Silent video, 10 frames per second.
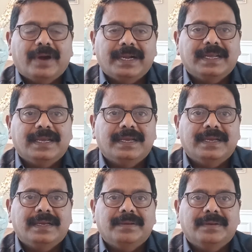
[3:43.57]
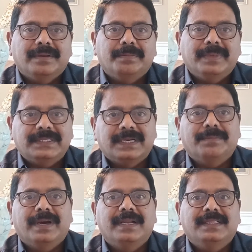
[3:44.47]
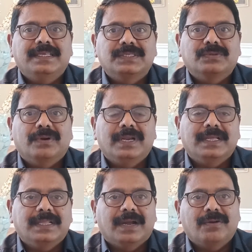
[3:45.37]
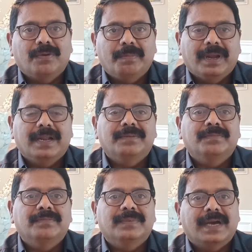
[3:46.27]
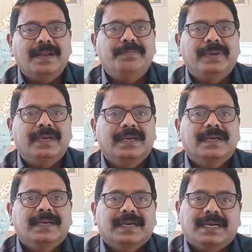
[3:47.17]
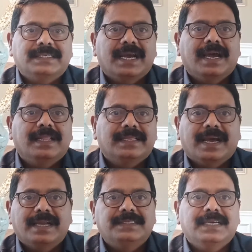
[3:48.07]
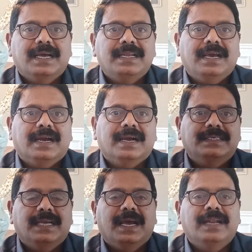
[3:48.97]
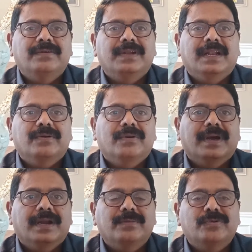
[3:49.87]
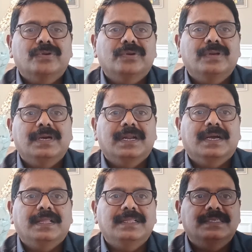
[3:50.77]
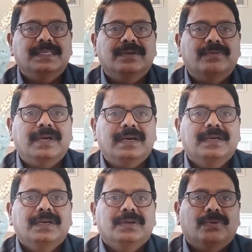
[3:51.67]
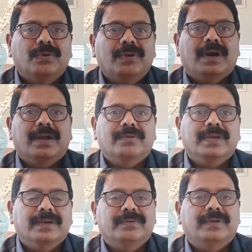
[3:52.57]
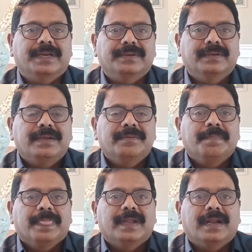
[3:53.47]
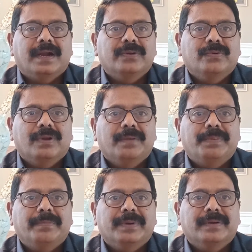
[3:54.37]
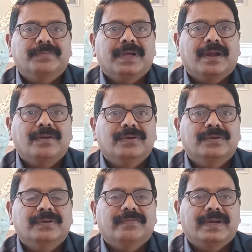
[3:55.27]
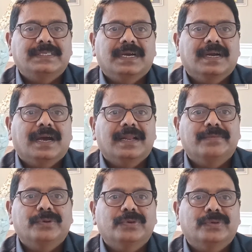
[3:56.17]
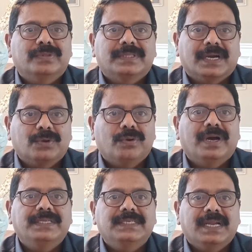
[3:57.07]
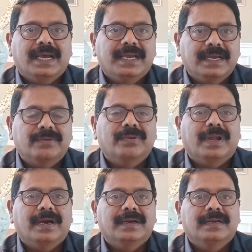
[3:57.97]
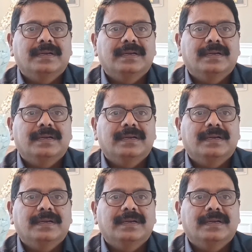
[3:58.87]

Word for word: వాటి మిశ్రమాన్ని తీసుకొని దాంట్లో బెల్లం కలిపి కషాయాలు తయారు చేయాలి ఆ కషాయాలను నెలకు ఒక రెండు మూడు రోజులు కనుక అందిస్తే కూడా కోళ్ళు ఆరోగ్యంగా ఉంటాయి నాటుకోళ్ళ పెంపకందారులు వర్షాకాలంను తక్కువ అంచనా వేయకుండా